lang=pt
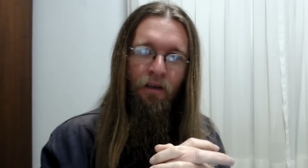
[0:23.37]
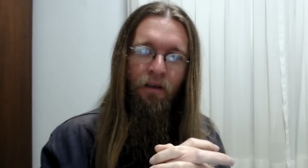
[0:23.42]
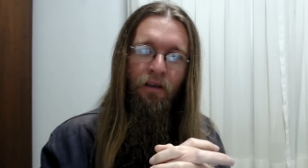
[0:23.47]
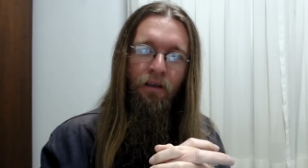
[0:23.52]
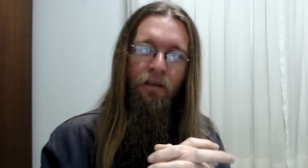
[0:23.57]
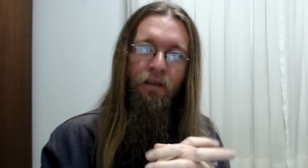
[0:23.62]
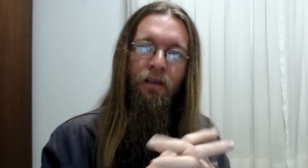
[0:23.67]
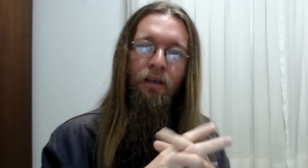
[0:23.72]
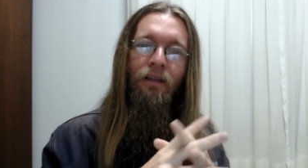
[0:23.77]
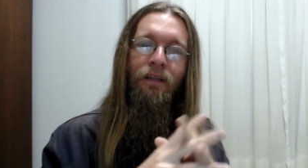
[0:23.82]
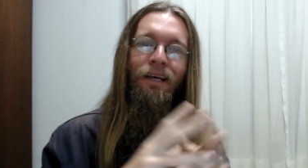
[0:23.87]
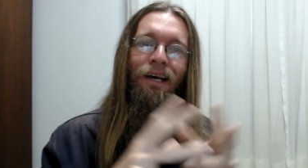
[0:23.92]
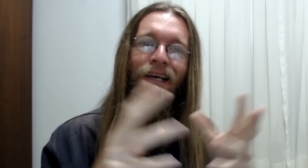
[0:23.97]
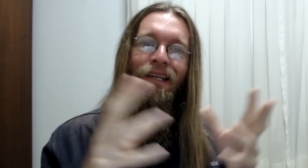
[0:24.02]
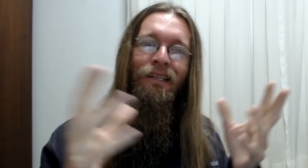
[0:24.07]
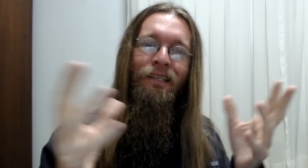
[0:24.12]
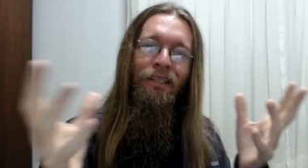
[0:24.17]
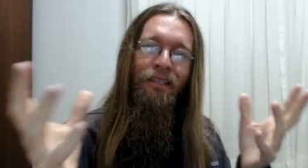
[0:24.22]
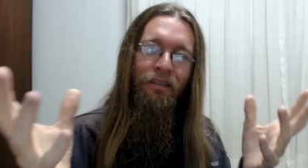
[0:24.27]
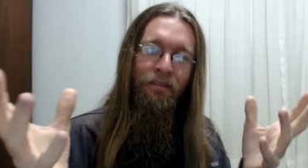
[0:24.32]
e que
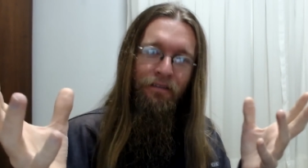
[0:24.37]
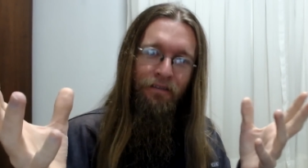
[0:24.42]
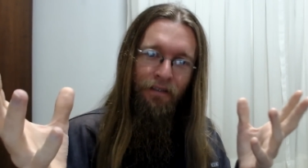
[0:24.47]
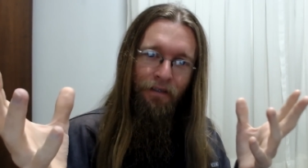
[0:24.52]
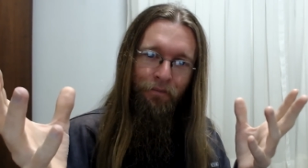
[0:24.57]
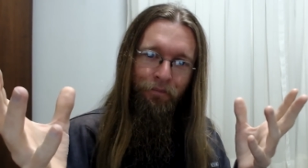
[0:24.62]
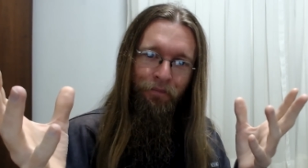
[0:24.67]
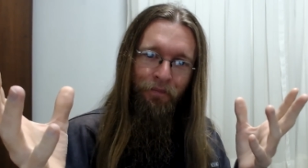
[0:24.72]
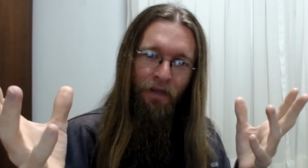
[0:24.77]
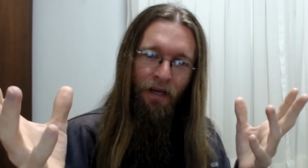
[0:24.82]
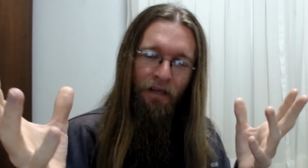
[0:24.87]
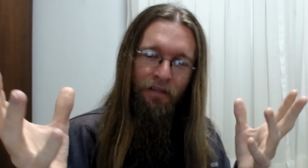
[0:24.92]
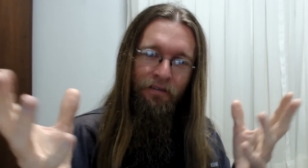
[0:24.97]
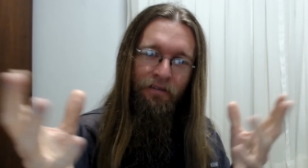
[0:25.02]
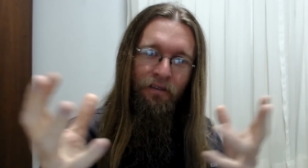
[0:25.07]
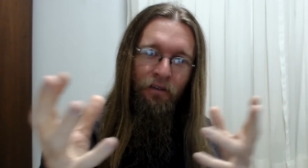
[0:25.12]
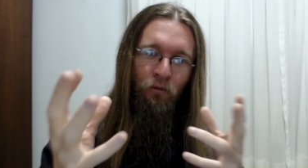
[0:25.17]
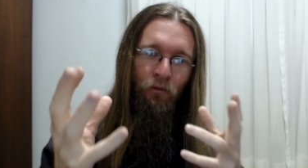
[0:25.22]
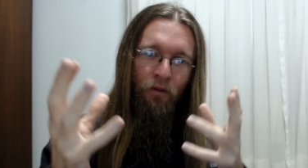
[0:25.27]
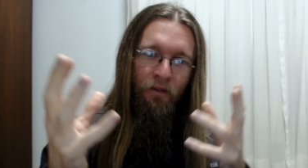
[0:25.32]
analisa a
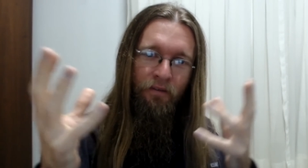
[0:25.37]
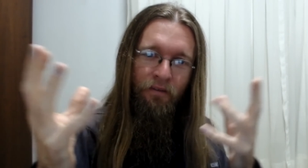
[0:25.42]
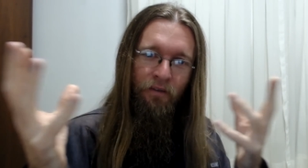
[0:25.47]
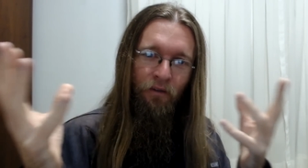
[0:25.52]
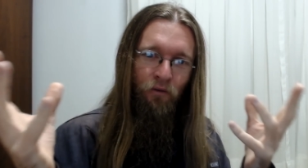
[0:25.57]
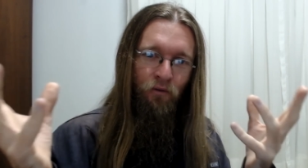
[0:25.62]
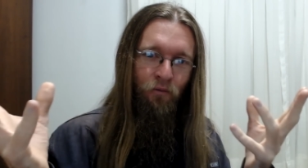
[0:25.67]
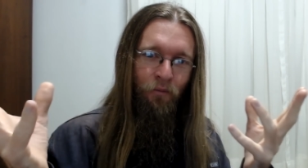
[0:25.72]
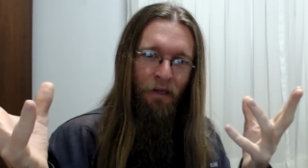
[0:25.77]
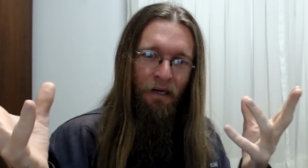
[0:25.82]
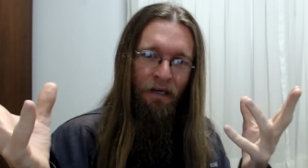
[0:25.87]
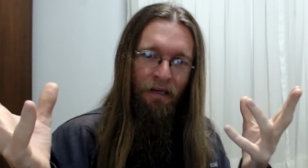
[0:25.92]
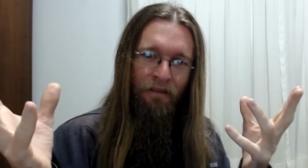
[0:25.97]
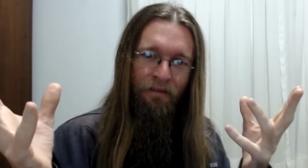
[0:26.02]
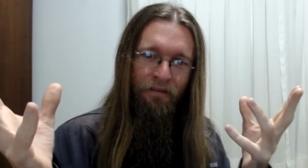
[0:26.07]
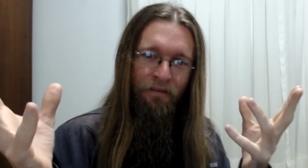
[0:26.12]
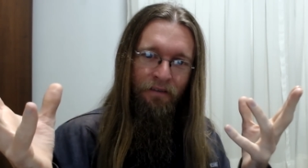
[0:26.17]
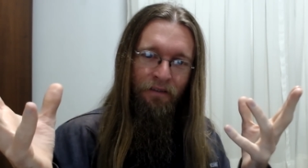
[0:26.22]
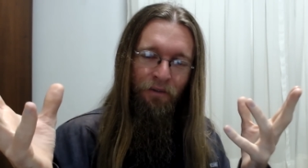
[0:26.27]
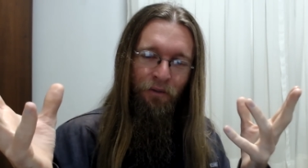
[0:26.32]
situação do
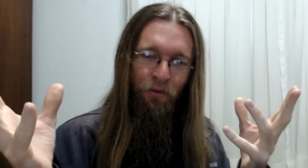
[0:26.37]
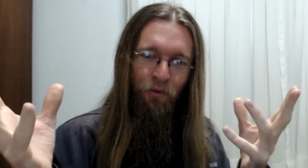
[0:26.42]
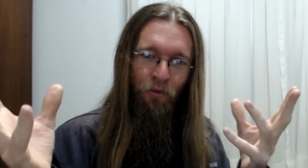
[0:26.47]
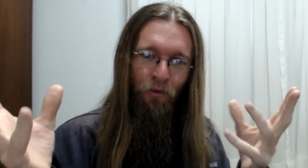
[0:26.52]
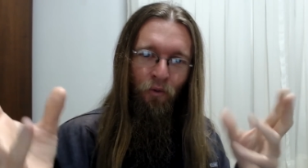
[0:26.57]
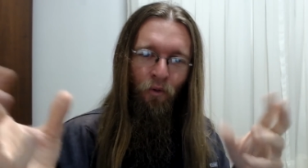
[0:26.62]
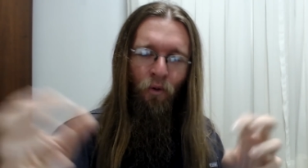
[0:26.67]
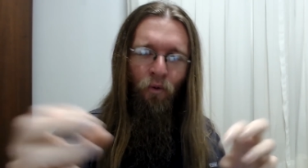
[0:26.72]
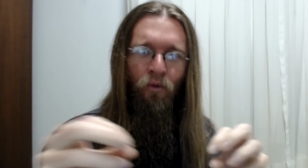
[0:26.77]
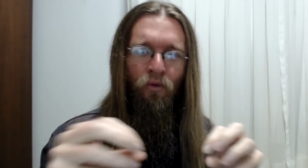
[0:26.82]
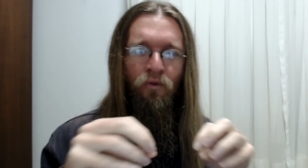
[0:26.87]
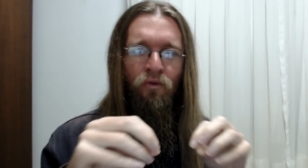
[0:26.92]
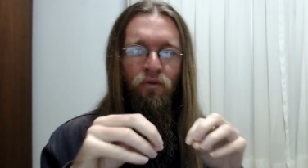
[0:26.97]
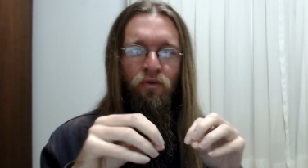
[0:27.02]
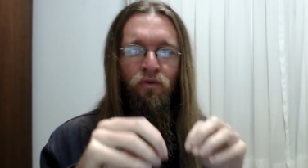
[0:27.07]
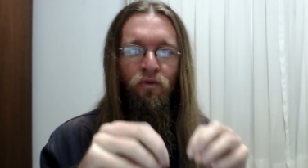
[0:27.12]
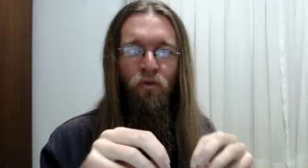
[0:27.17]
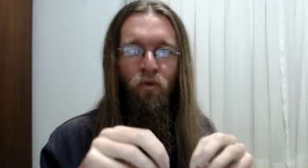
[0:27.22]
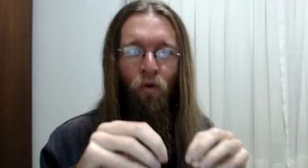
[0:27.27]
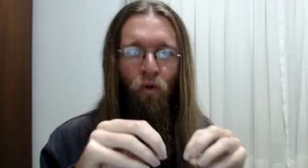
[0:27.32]
Brasil com
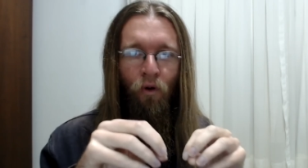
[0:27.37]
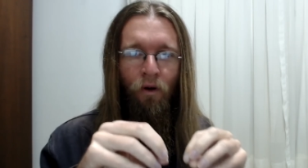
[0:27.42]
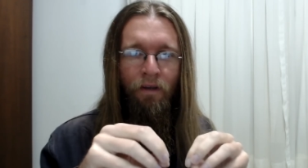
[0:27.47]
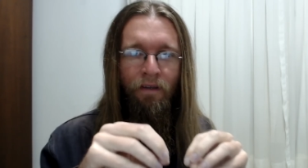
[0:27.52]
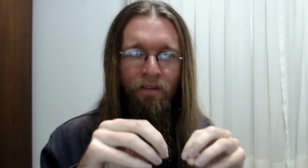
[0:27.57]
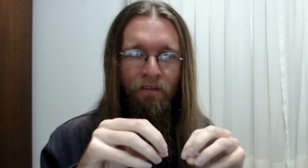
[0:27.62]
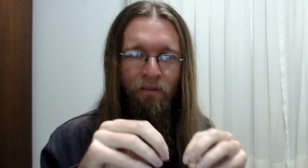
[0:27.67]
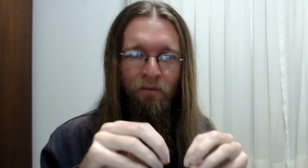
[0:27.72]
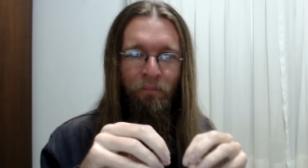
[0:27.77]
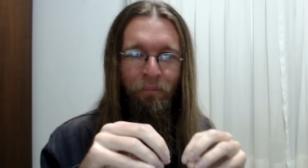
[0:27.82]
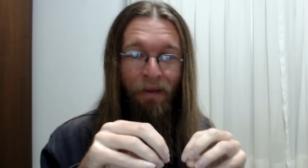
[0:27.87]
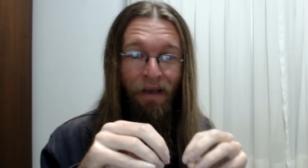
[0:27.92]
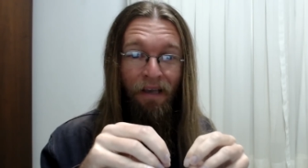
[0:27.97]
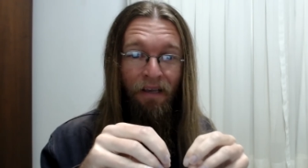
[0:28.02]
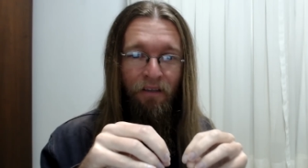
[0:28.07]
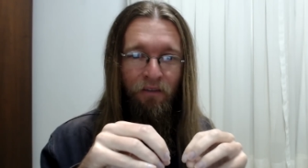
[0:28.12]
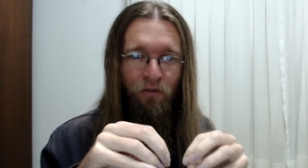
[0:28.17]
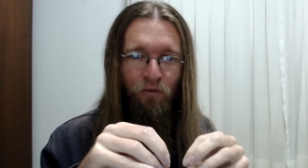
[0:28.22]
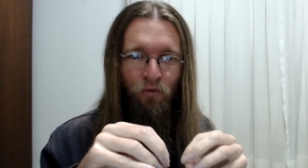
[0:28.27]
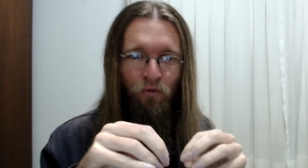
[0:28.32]
os dois
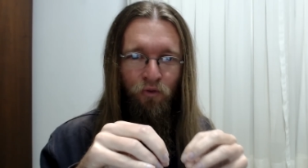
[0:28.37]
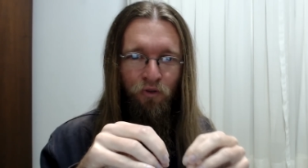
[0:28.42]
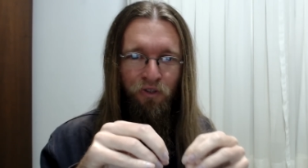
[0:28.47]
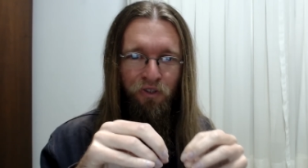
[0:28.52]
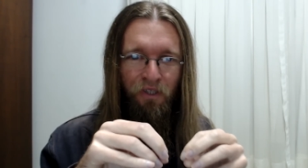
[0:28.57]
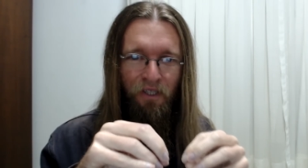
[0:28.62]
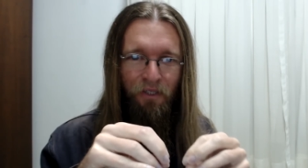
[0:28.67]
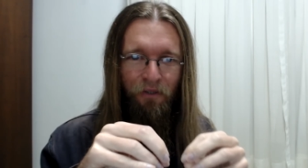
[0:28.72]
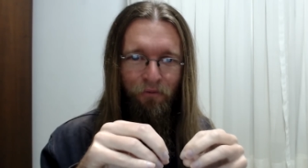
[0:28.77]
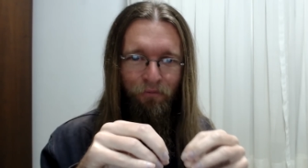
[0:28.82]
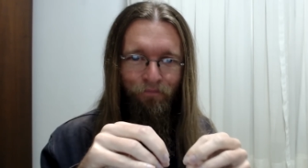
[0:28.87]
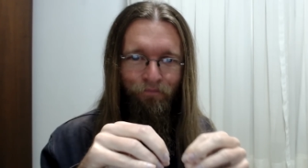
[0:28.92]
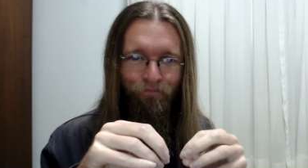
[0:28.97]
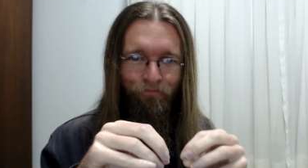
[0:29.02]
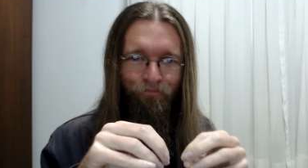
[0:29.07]
pés no chão.